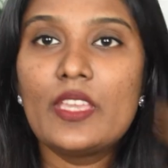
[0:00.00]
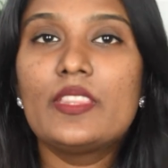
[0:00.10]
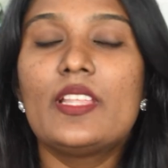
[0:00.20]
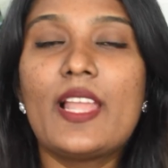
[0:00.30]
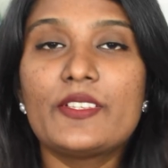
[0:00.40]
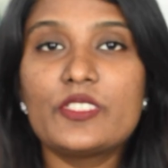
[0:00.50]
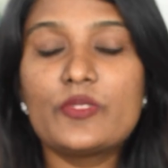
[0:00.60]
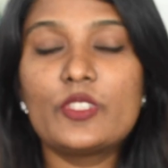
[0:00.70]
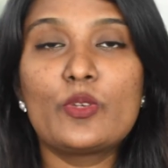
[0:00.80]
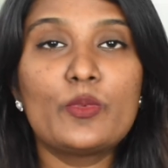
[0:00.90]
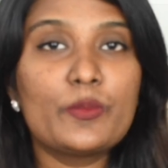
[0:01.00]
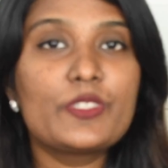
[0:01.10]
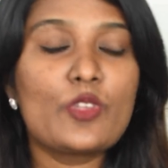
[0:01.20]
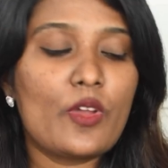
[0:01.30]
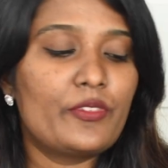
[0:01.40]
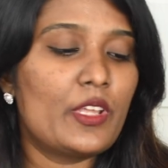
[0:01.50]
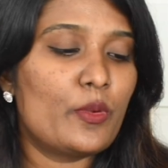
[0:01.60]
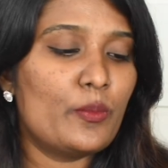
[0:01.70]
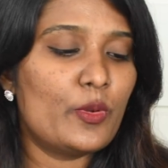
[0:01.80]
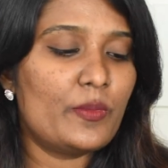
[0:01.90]
இந்த லேஷஸ் வந்து ரொம்ப ரொம்ப சாஃப்டாக
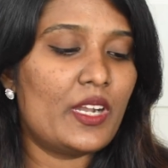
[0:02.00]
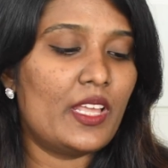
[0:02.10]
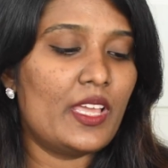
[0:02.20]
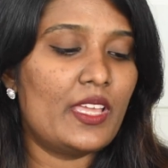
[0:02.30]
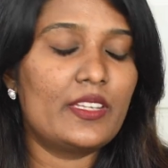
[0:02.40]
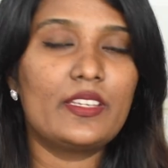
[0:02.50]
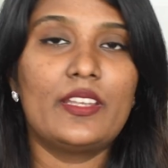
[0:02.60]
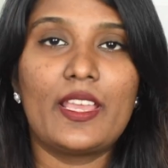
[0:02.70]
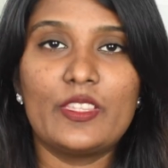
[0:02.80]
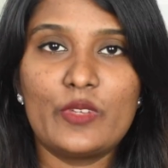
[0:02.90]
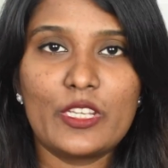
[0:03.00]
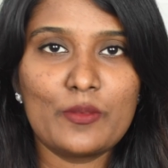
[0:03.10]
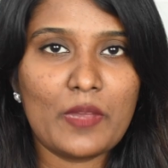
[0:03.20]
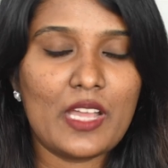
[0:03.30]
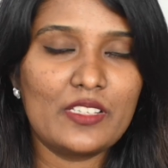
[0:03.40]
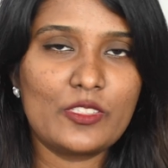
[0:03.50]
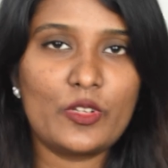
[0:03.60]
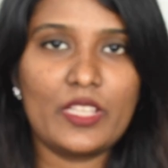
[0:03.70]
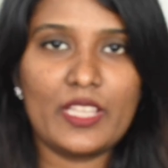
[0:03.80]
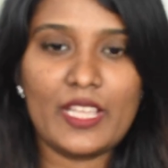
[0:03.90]
ரொம்ப ரொம்ப அழகாக இருக்கு நான் இது வரைக்கும்
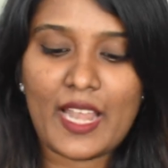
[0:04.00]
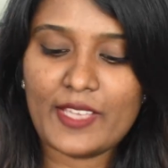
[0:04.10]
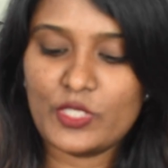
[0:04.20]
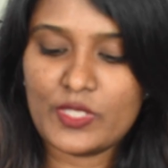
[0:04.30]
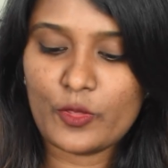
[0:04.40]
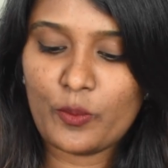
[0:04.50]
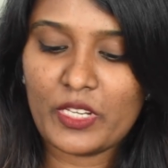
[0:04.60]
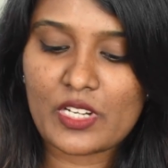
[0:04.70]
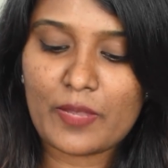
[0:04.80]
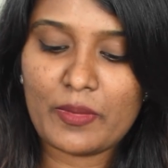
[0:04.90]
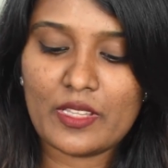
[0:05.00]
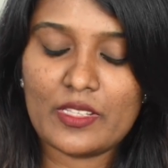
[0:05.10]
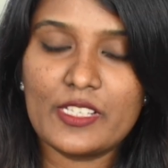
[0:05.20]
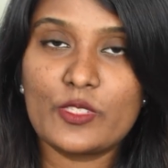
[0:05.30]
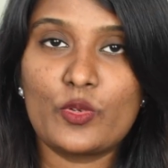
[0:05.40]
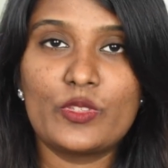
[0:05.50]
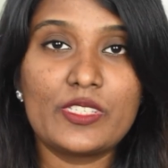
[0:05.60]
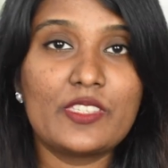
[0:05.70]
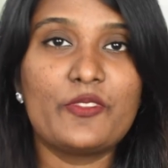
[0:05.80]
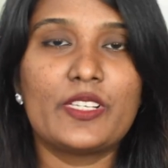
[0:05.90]
மார்ஸோட லேஷஸ் எதுவுமே ட்ரை பண்ணதில்லை ஸோ
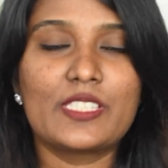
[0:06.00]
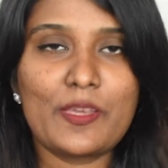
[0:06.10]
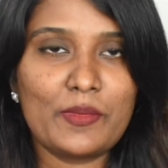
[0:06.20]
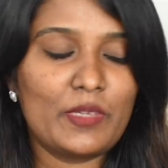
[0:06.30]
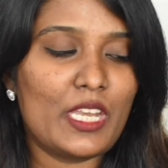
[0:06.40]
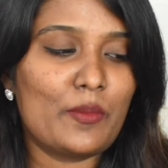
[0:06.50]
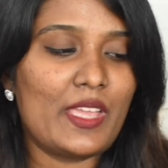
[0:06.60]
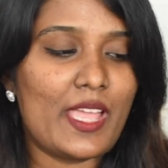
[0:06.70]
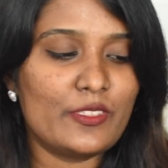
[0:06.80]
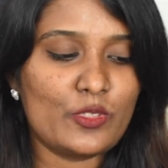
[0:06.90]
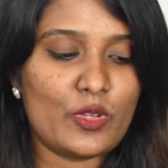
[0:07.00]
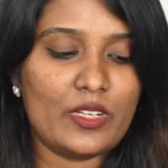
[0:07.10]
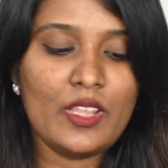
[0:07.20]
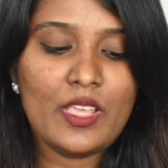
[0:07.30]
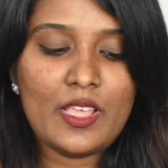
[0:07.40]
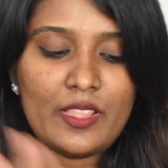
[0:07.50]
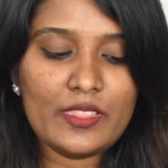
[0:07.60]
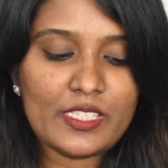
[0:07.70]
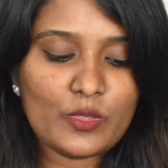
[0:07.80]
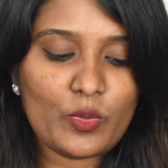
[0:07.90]
திஸ் இஸ் ஃபர்ஸ்ட் டைம் கேட்க மை ஹேண்ட்ஸ் ஆன்
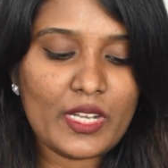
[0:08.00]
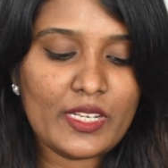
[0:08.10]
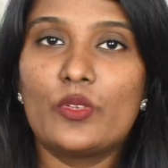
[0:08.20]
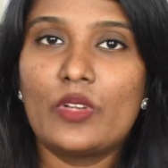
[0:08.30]
திஸ் ஒன்